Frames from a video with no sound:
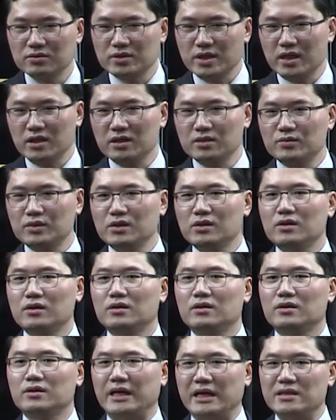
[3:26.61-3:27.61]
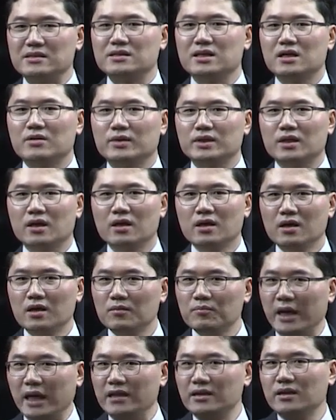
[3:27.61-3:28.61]
세금을 낸 사람한테
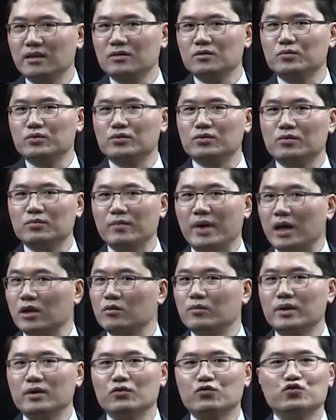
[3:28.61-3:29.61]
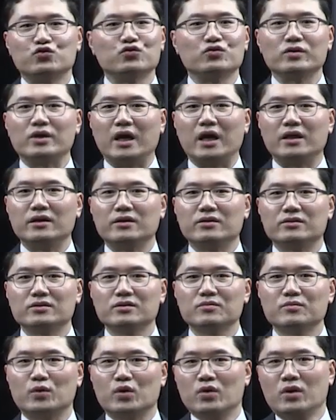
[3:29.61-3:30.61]
반대급으로 바로바로 주는 게 아니에요.
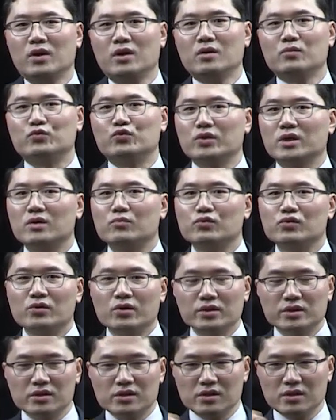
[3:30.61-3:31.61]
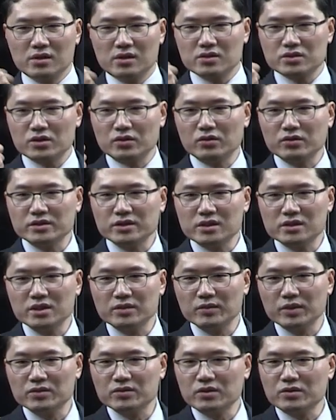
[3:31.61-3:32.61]
그죠? 뭐, 우리가 물건을 천 원짜리
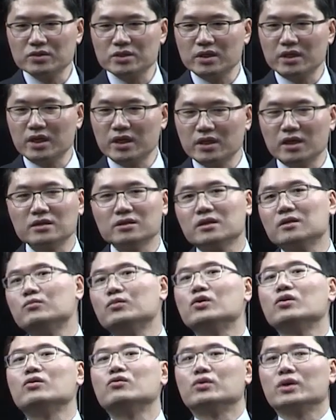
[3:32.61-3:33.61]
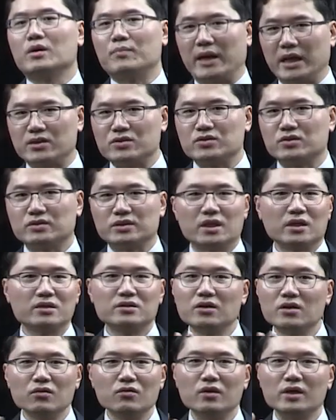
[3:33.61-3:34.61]
사면 천 원짜리 해당되는 물건 우리가 받죠. 그러니까
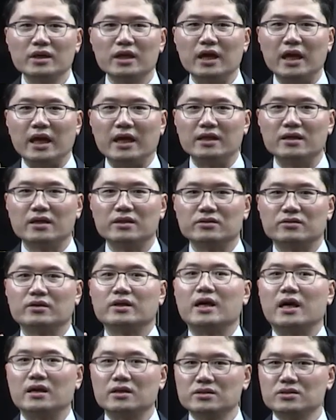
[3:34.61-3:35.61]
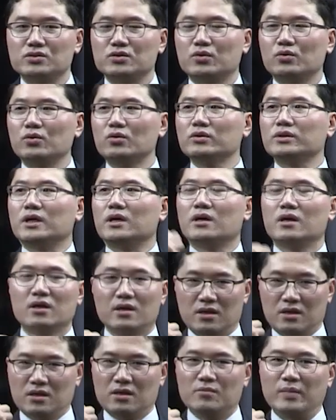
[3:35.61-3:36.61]
그런 관계가 아니라는 거예요. 강제적으로 그냥
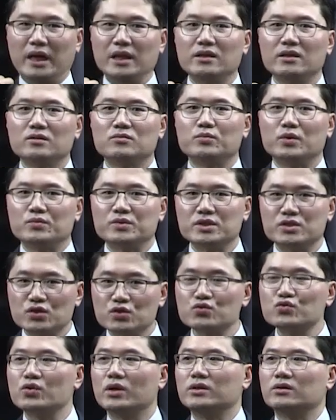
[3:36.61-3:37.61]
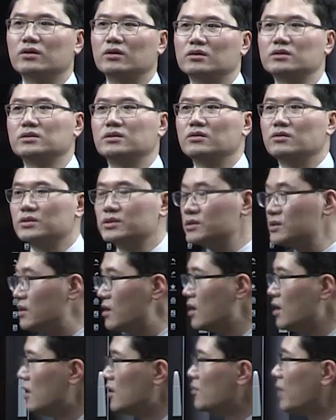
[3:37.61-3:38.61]
반대급 없이 징수하는 것. 그것을
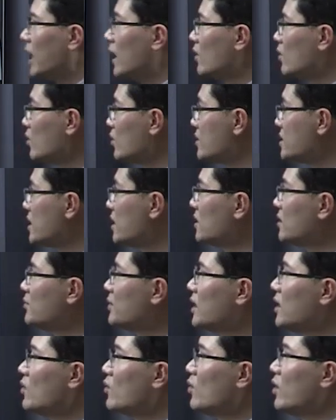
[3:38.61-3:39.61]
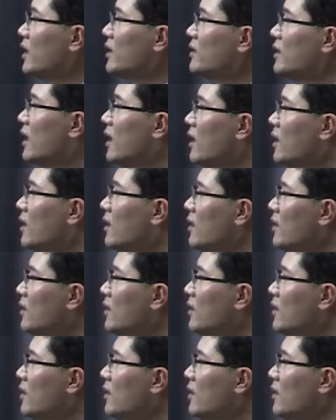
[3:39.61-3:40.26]
바로 세금이라고 한다.